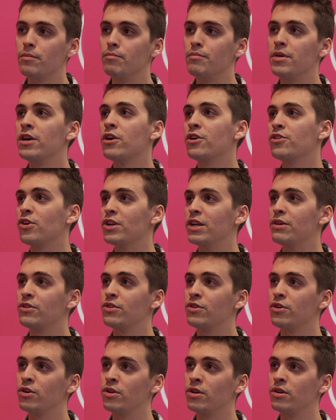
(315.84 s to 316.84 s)
Mais euh, dans
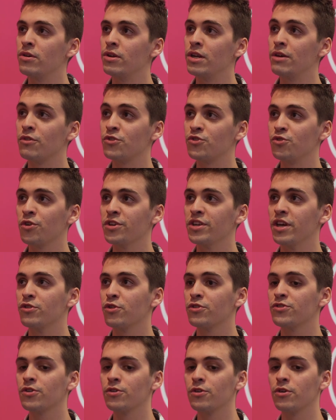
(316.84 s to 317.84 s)
l'aventure, il y a
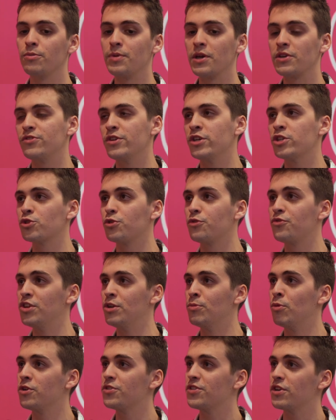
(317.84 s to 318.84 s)
d'autres personnages que
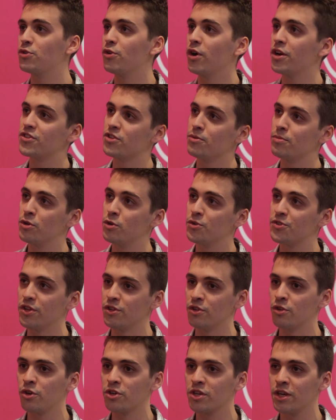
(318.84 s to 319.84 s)
Philemon essaye de rassembler au sein
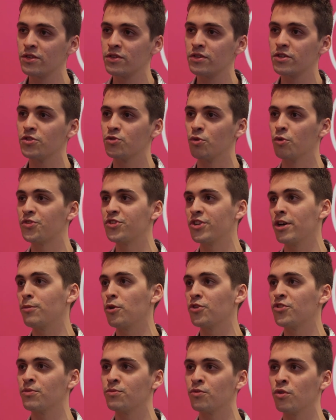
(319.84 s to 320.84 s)
d'un orchestre qui sont aussi
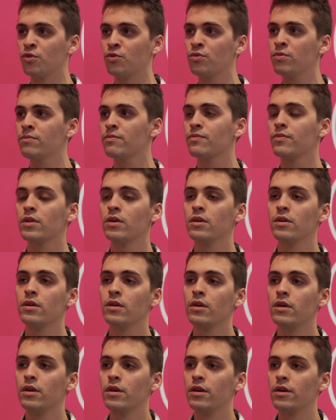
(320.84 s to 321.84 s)
importants pour nous,
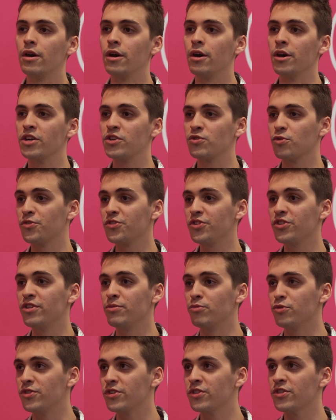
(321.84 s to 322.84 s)
qui sont aussi des
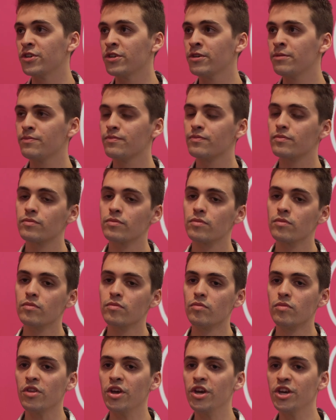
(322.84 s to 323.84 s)
musiciens
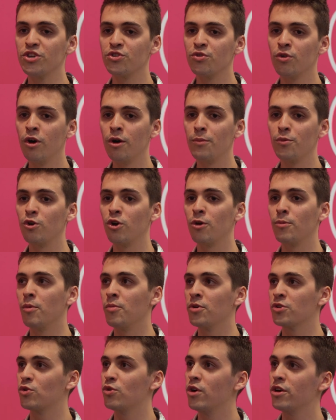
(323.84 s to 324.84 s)
et qui ont un peu leur
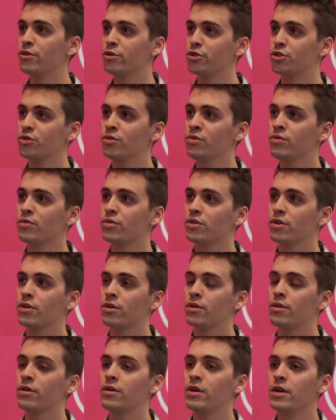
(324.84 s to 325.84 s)
moment de gloire dans le jeu. Donc
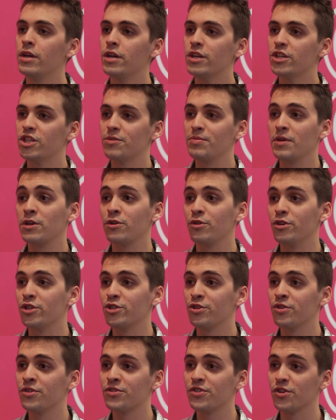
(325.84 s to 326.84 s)
euh, j'espère que les
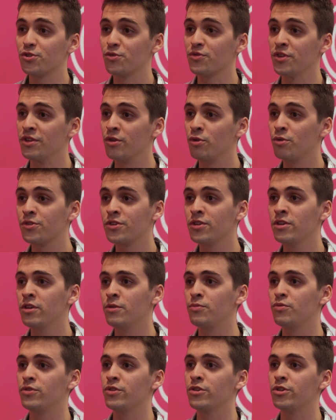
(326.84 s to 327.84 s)
gens s'en souviendront aussi.
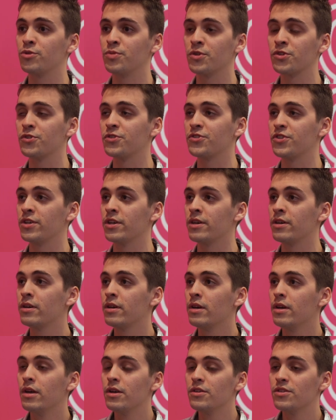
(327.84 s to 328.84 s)
Et puis je pense que c'est
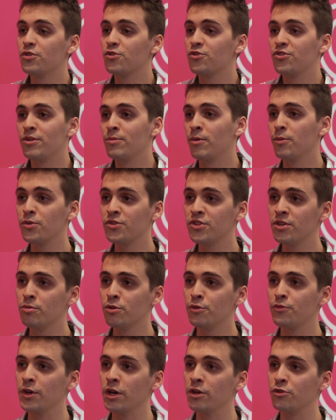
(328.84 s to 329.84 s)
totalement possible
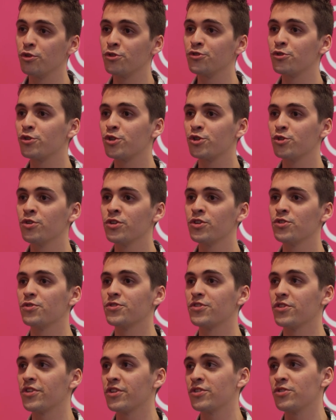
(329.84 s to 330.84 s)
de faire d'autres jeux qui sont
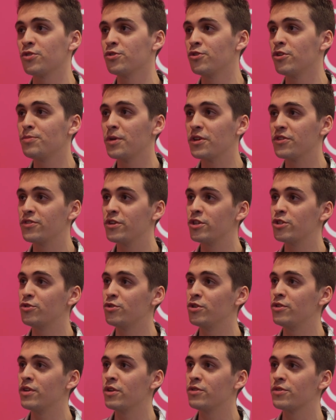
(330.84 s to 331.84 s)
centrés sur d'autres personnages de
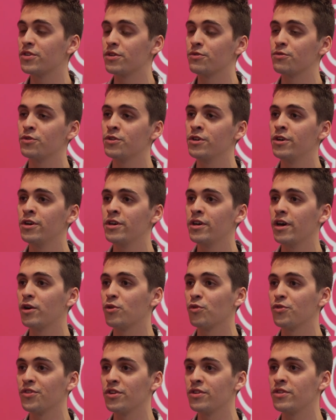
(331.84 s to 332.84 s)
l'univers de Symphonia et
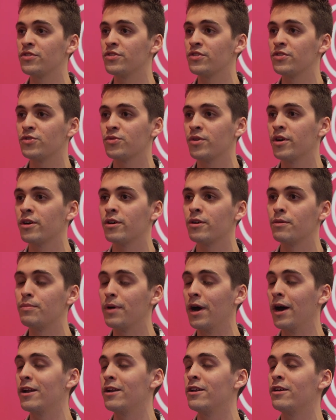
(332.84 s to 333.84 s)
raconter des histoires euh,
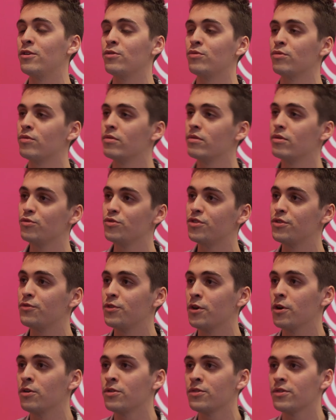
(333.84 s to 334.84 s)
parallèles ou,
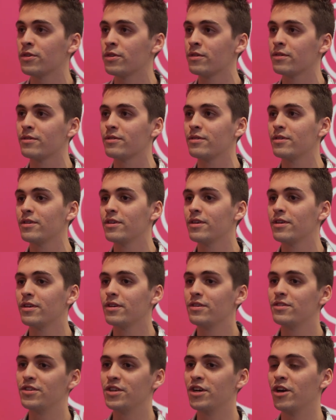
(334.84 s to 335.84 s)
différentes. Euh,
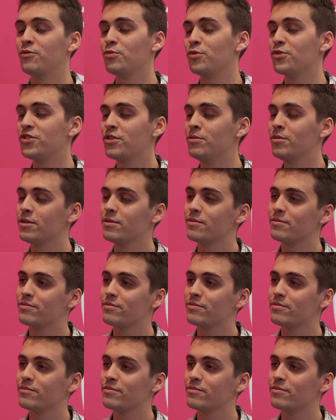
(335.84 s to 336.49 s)
c'est grave possible.